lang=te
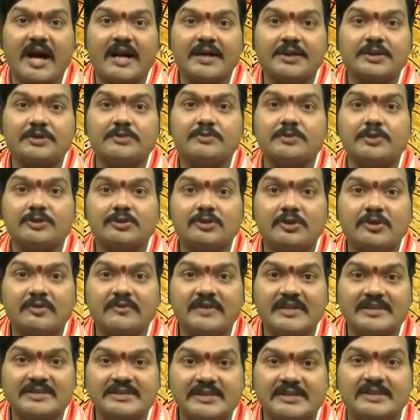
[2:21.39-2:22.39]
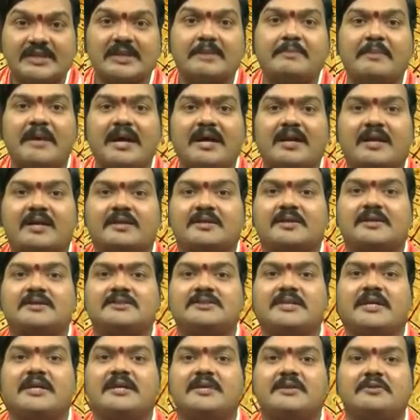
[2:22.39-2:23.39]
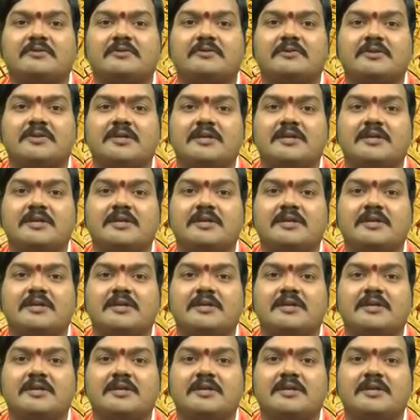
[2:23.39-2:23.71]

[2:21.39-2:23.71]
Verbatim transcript: ఐదు ఒత్తులు వేసి దీపారాధన చేయటం